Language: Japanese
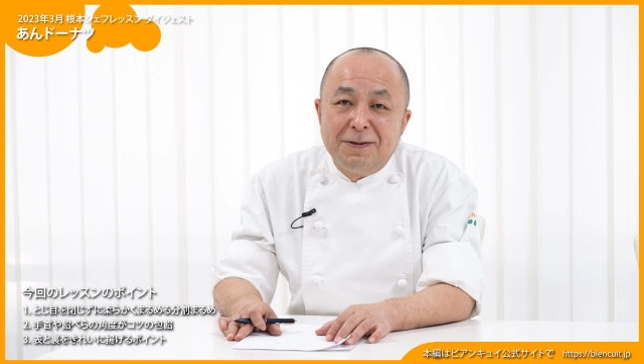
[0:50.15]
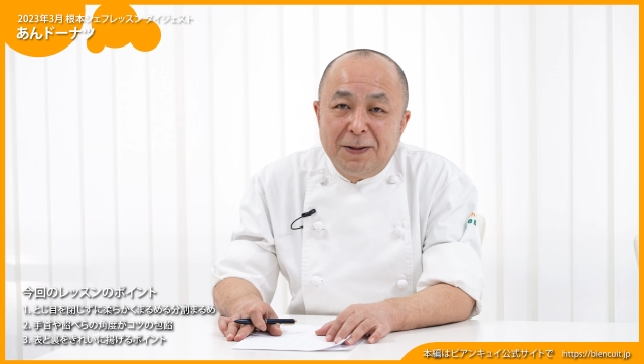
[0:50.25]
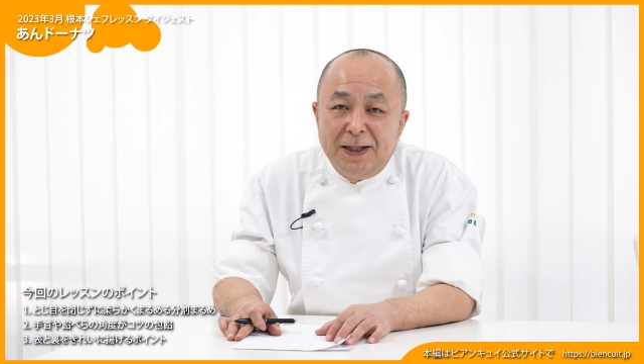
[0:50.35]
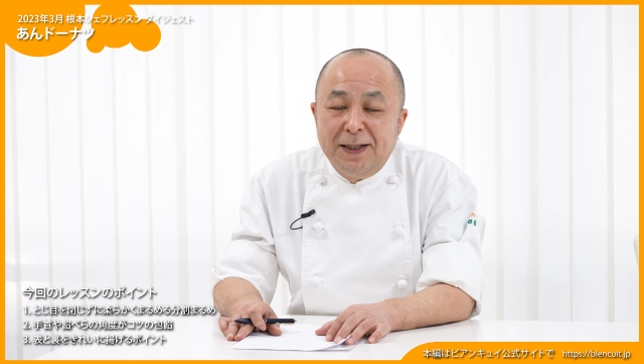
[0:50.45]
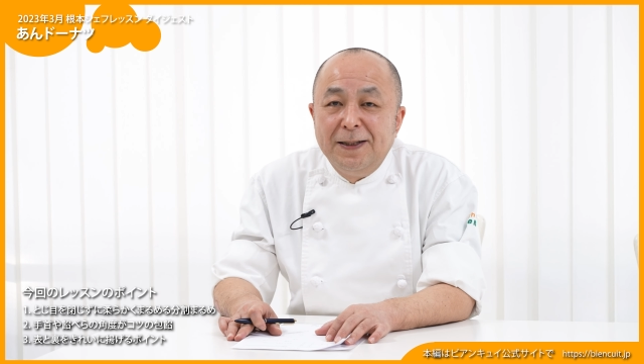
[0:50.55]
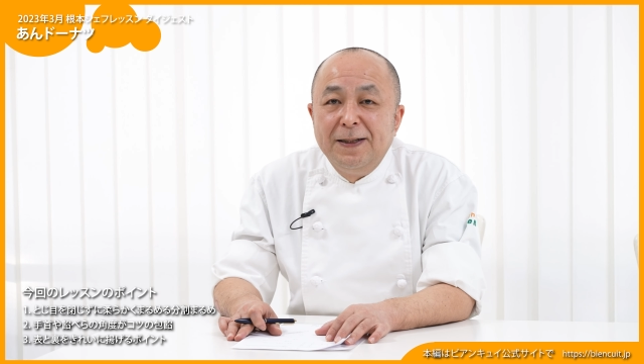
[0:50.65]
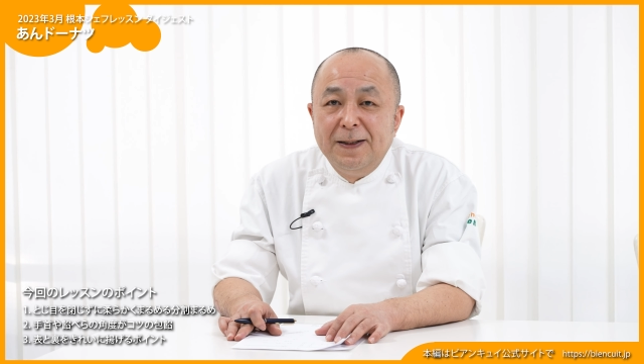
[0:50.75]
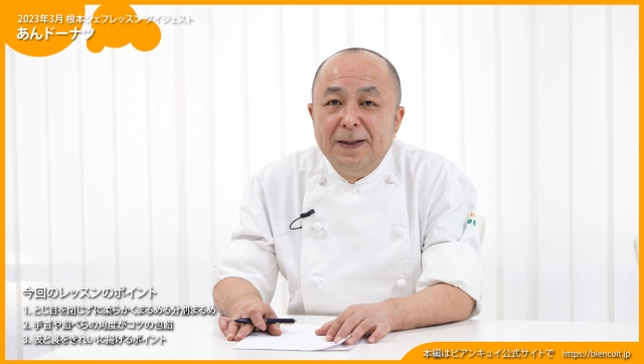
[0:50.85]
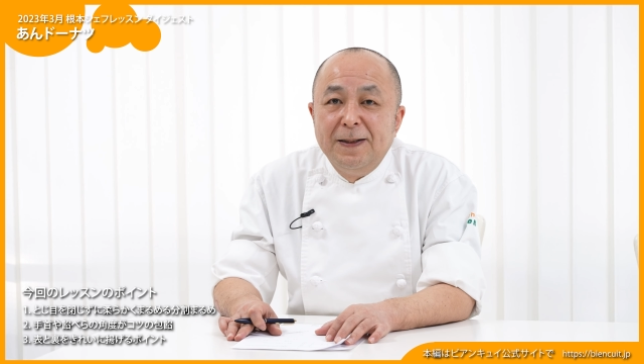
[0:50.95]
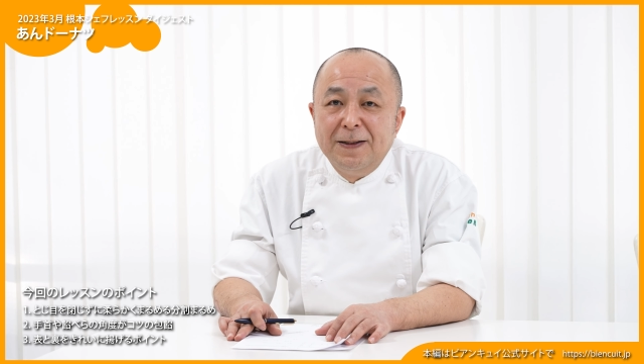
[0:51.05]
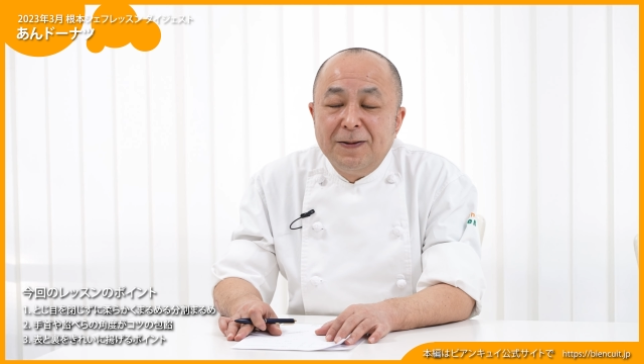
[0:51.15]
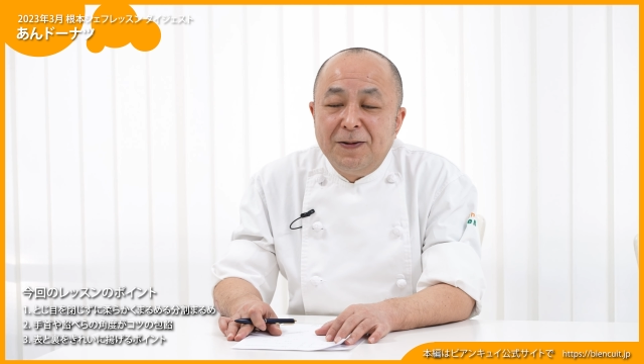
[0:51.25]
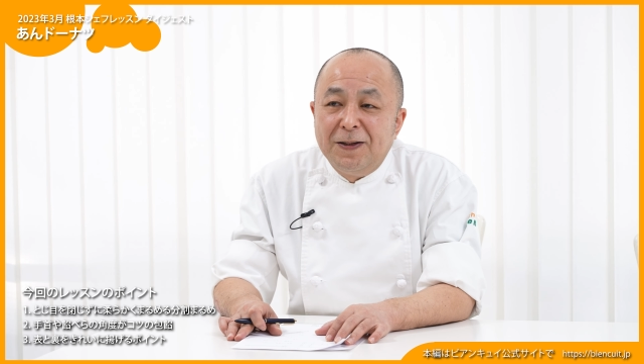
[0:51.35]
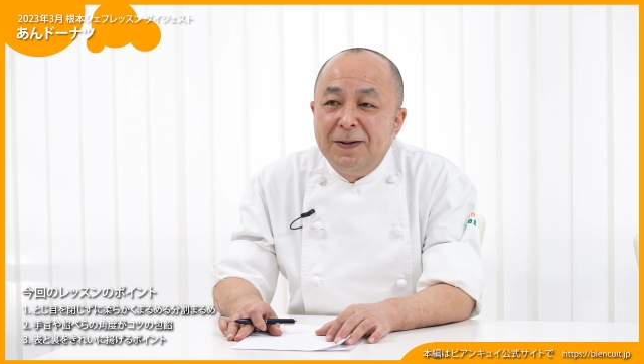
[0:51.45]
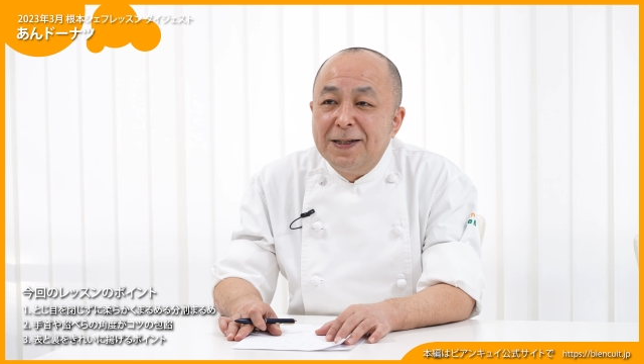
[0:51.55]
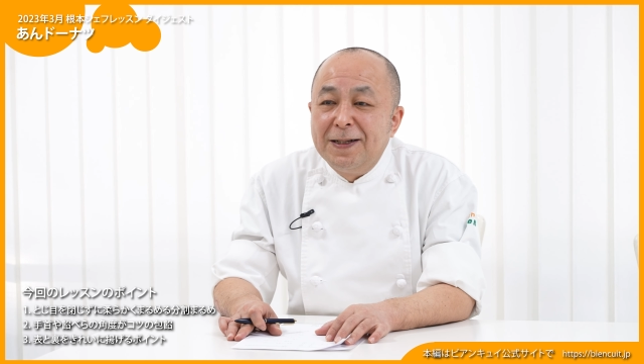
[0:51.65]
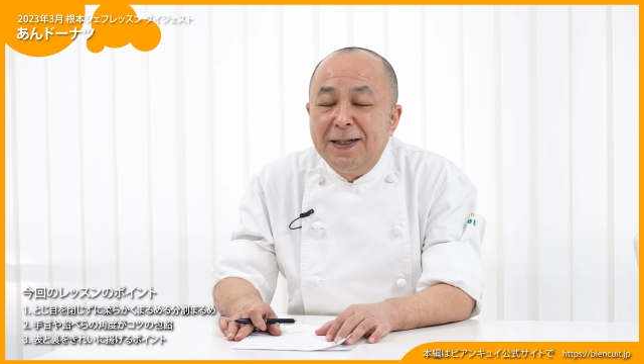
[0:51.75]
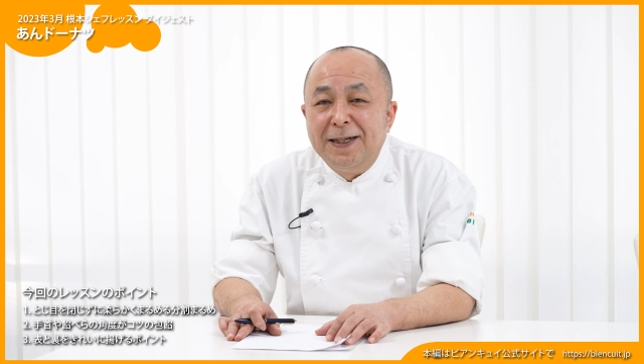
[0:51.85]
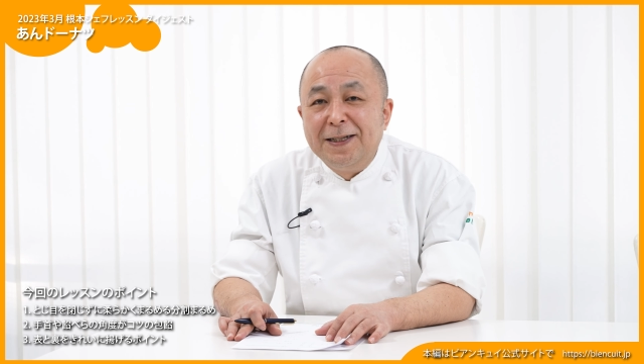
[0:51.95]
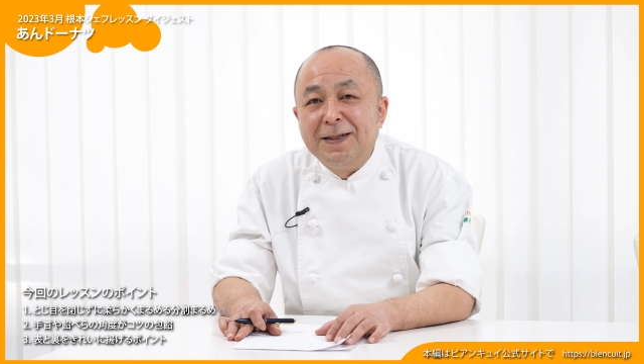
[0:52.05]
とか、その肉厚な
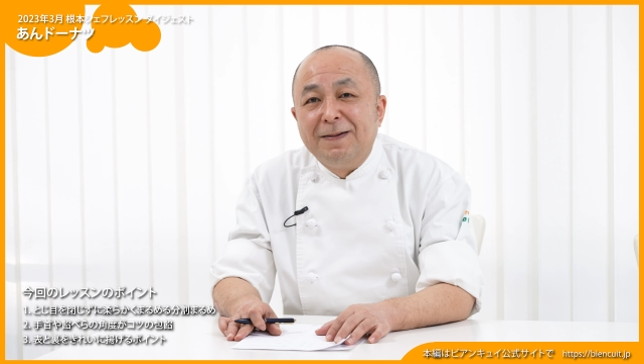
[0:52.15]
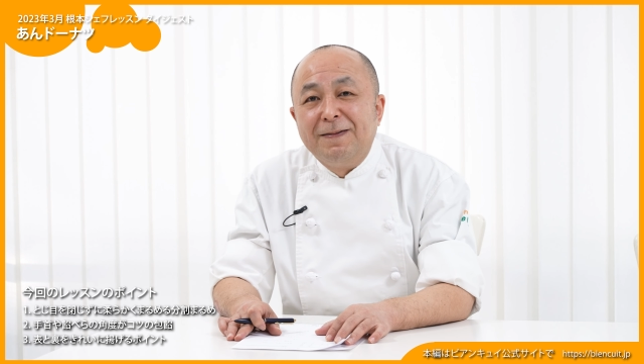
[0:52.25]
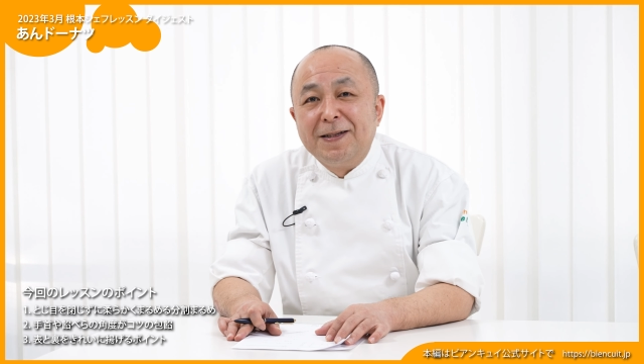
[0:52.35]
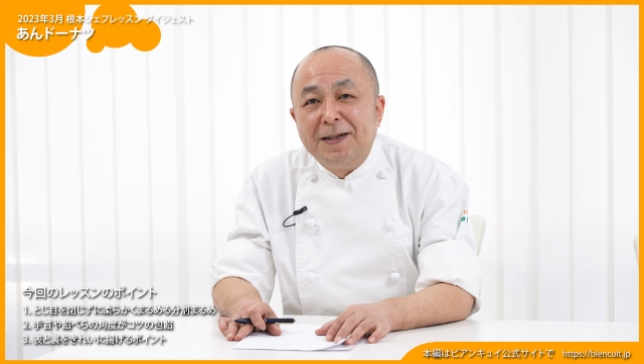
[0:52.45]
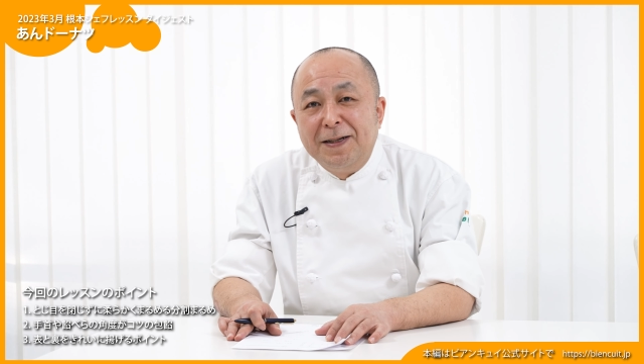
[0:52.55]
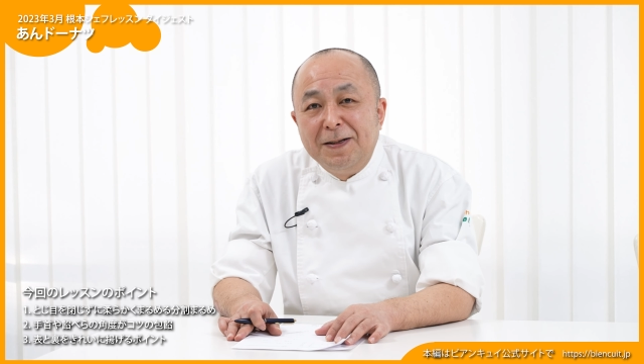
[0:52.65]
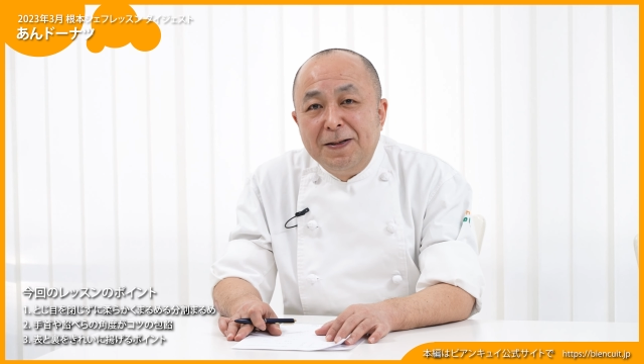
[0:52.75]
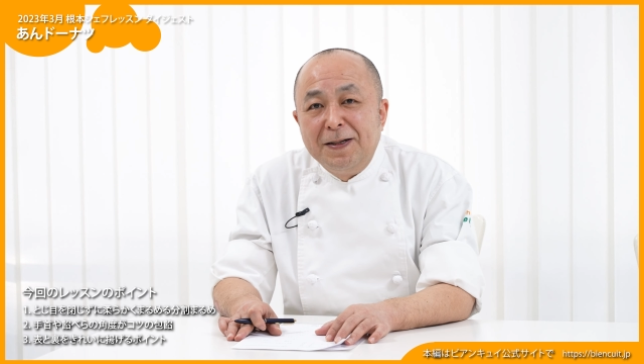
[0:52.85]
感じっていうんですかね。